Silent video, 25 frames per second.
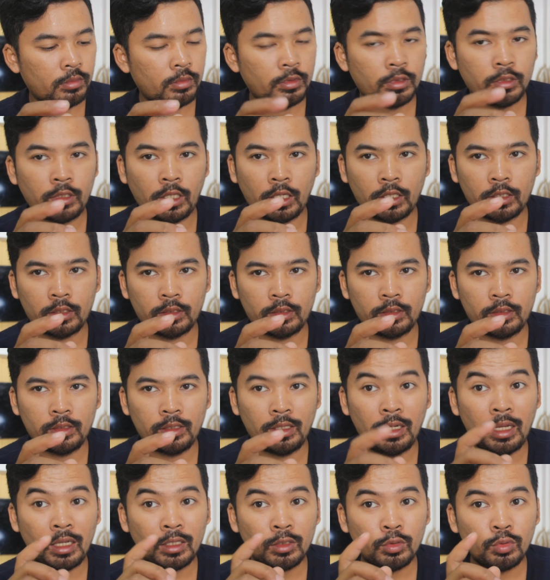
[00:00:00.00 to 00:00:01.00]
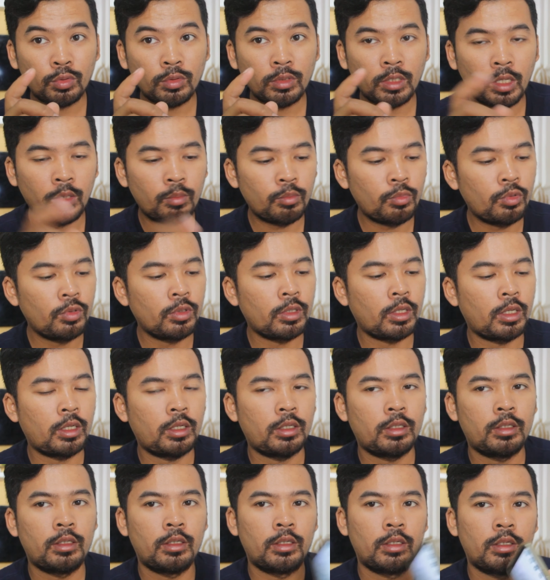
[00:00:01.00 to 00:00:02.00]
start langsung nyambung ya
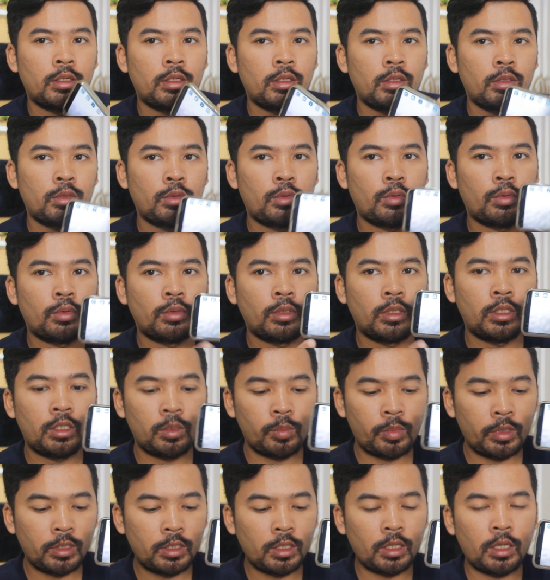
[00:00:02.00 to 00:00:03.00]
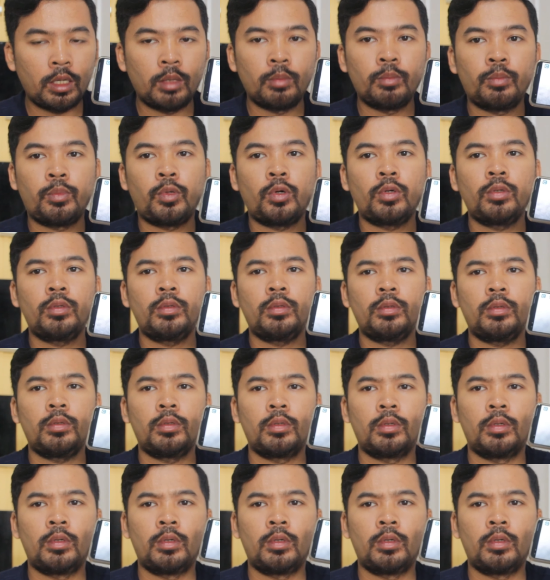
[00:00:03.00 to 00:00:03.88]
tuh jadi beda handphone